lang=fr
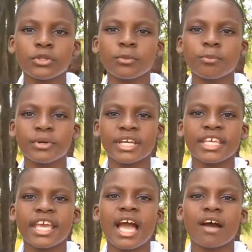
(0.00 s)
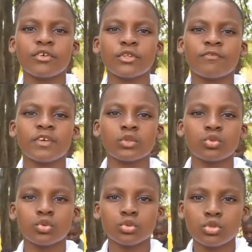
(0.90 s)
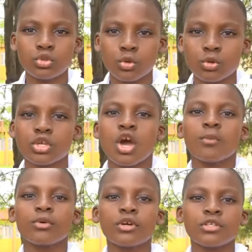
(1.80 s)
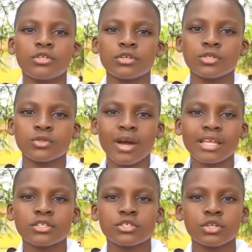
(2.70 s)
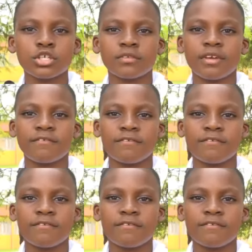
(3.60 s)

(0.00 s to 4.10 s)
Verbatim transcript: de prier avant de faire toute chose pour que Dieu soit dans ce que je vais